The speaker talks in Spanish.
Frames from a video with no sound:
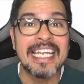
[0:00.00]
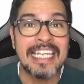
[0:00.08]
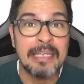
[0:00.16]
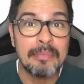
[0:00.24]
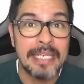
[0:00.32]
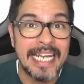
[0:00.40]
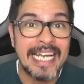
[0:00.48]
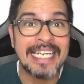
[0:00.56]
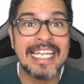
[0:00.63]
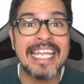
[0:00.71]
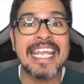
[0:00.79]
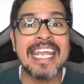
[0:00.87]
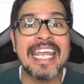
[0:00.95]
y mirar
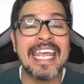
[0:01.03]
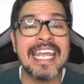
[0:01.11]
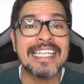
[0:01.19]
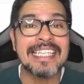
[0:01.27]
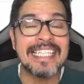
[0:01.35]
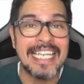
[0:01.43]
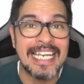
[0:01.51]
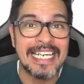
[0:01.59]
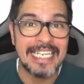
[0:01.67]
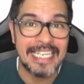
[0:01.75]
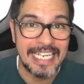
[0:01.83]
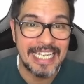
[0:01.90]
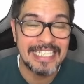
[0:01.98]
qué
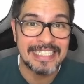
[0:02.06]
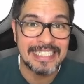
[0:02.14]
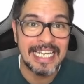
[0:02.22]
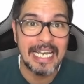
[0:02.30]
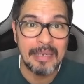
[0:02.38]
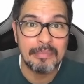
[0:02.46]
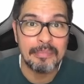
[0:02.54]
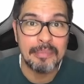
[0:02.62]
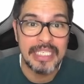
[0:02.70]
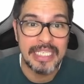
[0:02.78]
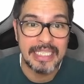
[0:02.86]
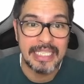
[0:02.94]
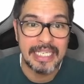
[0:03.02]
tiene esta
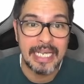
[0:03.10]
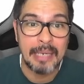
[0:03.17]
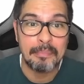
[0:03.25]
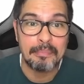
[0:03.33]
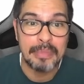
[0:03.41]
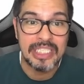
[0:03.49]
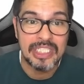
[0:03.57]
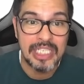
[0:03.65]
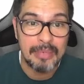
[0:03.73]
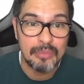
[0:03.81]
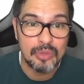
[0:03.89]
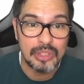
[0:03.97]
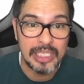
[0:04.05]
billetera.
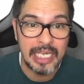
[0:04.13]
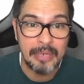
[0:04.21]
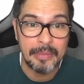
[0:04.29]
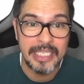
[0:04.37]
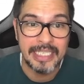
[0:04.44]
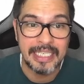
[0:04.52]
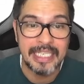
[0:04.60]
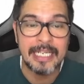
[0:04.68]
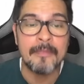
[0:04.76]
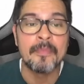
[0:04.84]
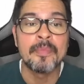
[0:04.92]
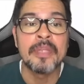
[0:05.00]
Pinchamos en la billetera